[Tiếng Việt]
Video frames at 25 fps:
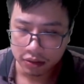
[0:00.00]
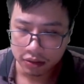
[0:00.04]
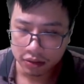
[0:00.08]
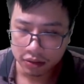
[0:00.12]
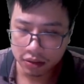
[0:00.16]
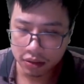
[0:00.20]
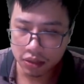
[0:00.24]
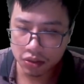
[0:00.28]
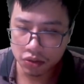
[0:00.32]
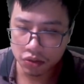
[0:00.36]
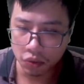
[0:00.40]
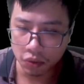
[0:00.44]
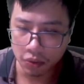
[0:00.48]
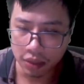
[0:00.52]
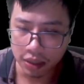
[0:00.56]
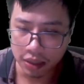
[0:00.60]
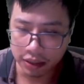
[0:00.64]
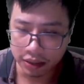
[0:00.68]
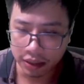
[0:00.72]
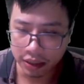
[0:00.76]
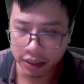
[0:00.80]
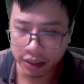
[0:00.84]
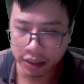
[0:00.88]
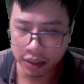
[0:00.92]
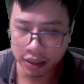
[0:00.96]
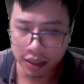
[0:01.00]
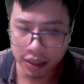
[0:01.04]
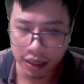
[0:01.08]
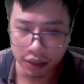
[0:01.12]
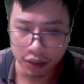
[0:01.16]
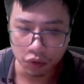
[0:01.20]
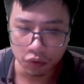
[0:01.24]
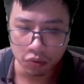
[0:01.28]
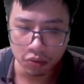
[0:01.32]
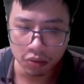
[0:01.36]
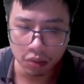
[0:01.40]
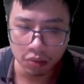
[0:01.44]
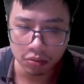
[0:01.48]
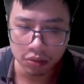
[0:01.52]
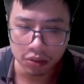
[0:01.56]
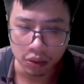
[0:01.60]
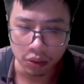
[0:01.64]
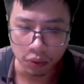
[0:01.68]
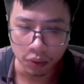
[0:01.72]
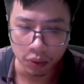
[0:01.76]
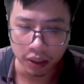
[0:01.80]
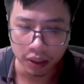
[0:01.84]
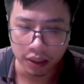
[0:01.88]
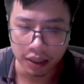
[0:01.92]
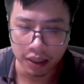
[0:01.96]
Nhưng dù là thế, hắn cũng không được
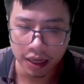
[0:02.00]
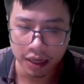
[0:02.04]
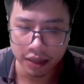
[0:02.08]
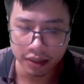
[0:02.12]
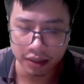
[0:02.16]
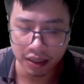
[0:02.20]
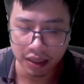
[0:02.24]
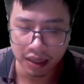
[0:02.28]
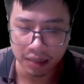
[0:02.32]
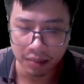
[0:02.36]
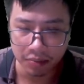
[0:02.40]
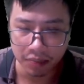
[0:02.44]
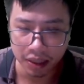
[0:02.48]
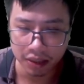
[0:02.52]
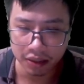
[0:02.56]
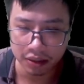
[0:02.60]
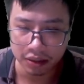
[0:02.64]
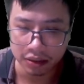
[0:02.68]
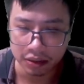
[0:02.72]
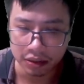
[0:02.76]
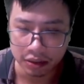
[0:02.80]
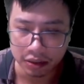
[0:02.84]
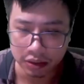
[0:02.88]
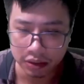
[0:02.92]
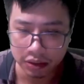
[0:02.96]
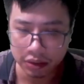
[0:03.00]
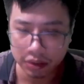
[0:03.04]
Huyền La nhận làm đệ tử.